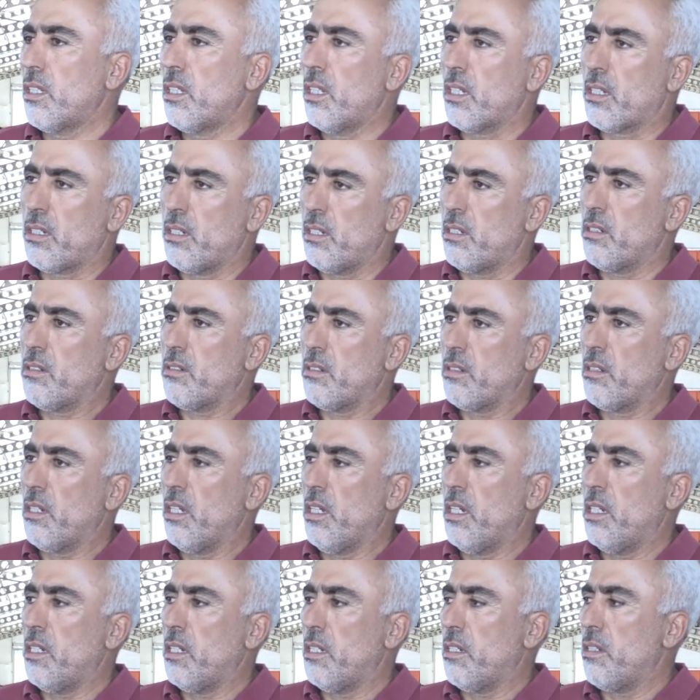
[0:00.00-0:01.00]
Tekrar
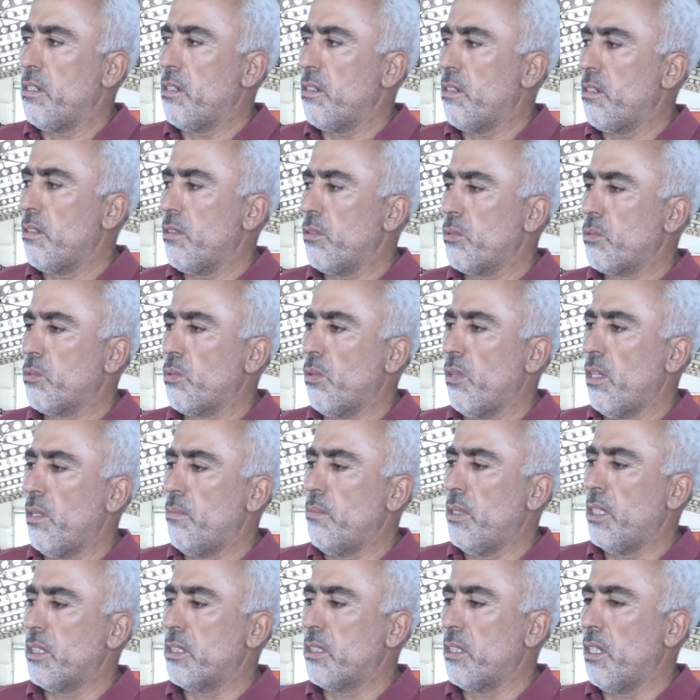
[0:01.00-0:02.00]
yani e,
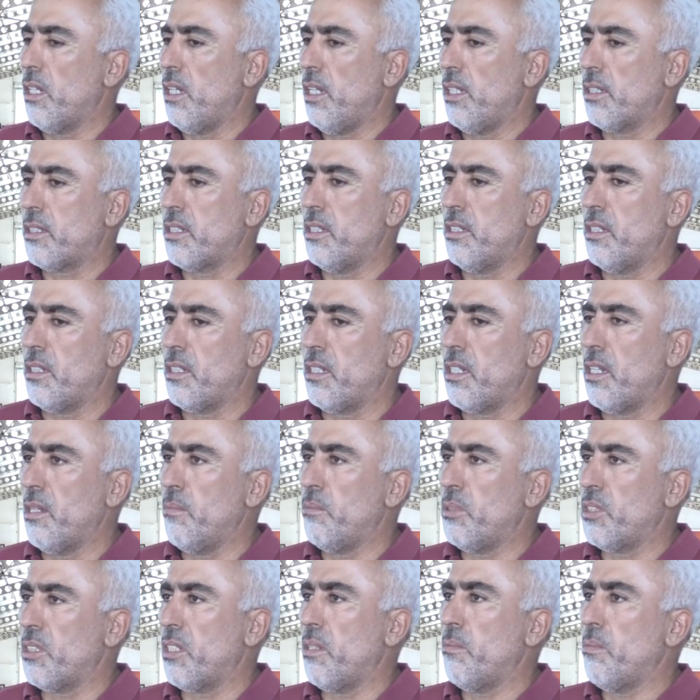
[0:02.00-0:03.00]
sulaması, altının
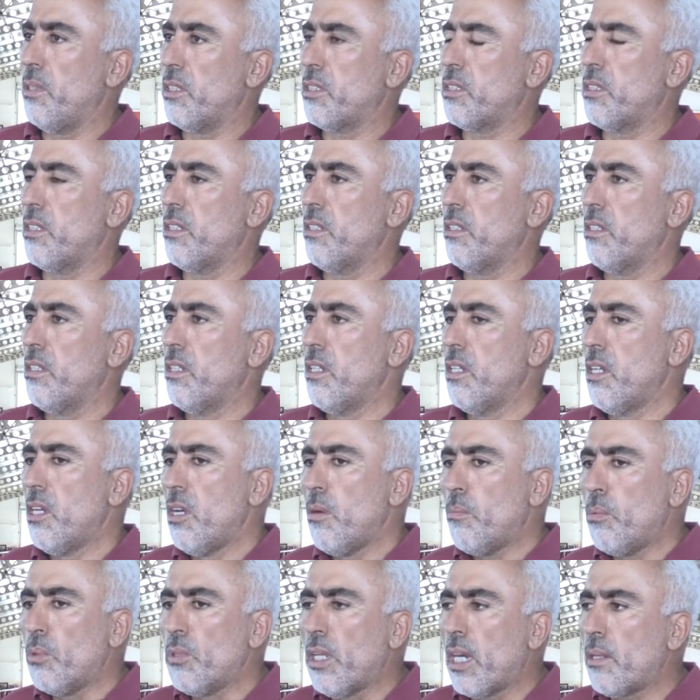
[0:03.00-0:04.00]
temizlemesi.
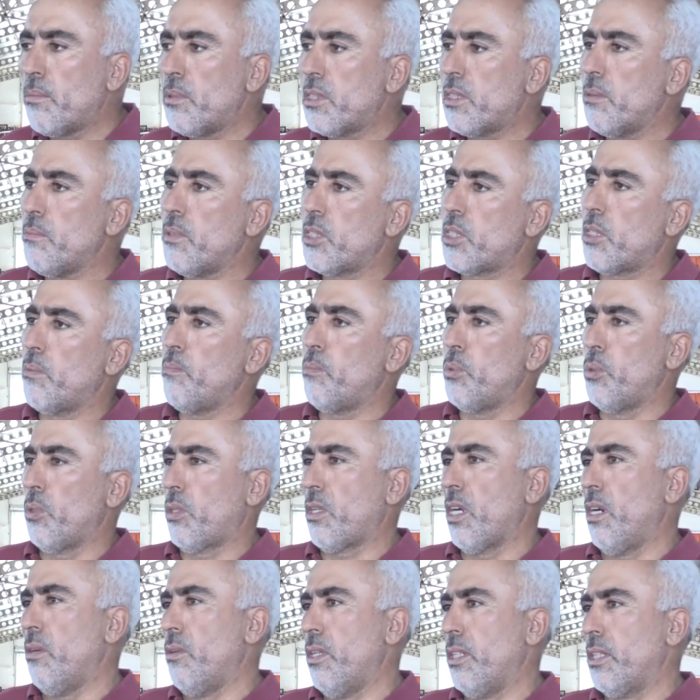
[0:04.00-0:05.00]
Bunlar bizim için
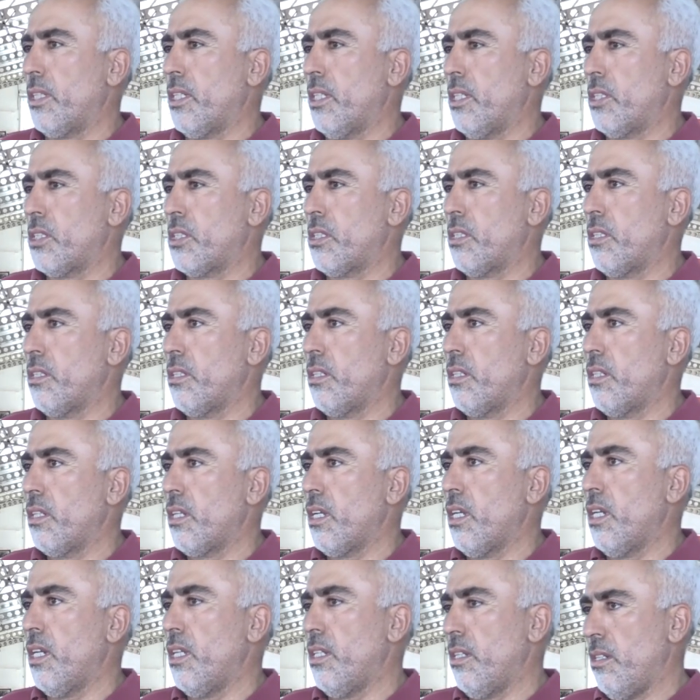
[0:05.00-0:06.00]
büyük avantaj.
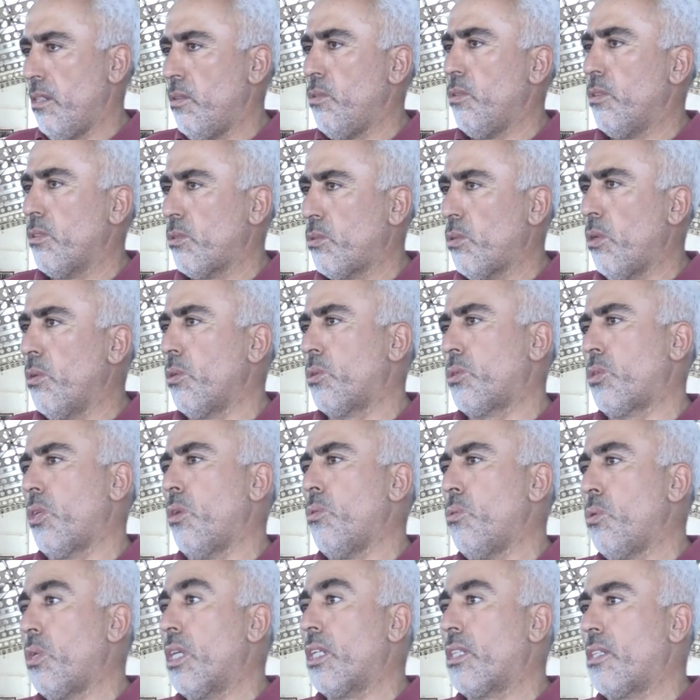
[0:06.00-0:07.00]
Yani sonuçta
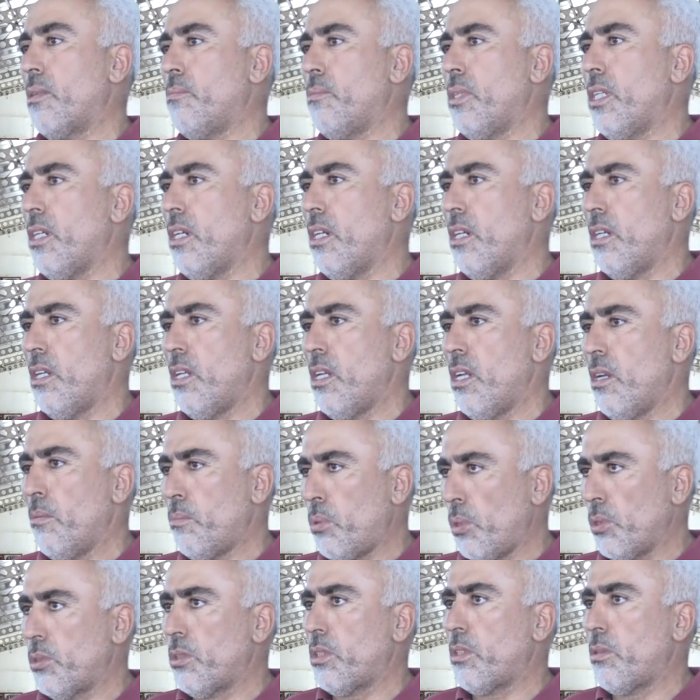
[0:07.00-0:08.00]
üretimi
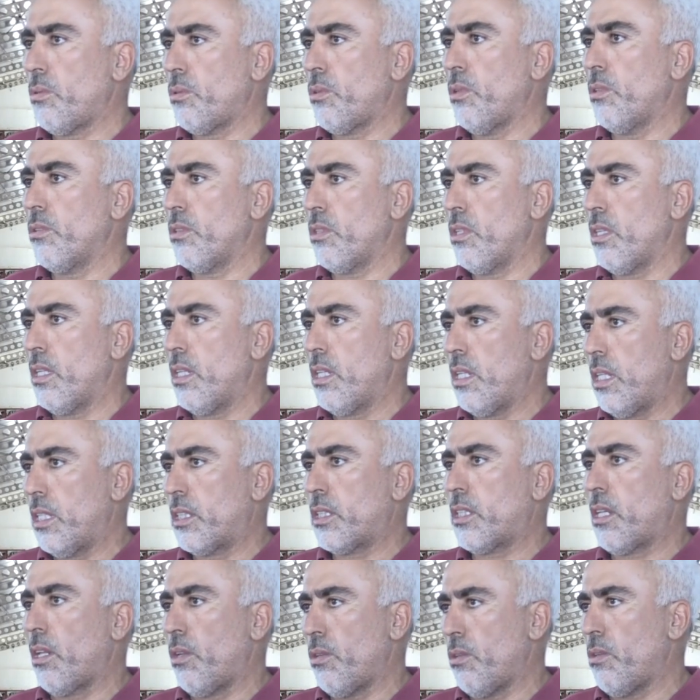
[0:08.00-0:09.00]
pozitif yönde
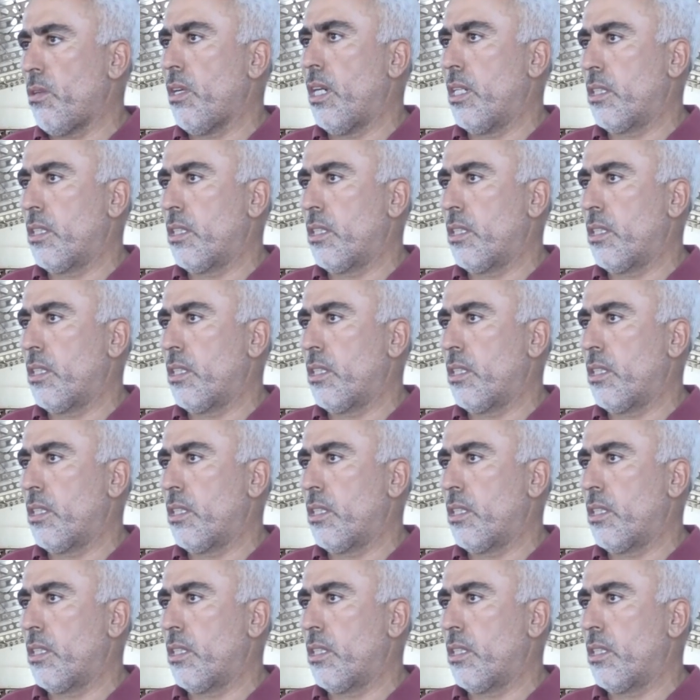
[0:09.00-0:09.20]
etkiliyor,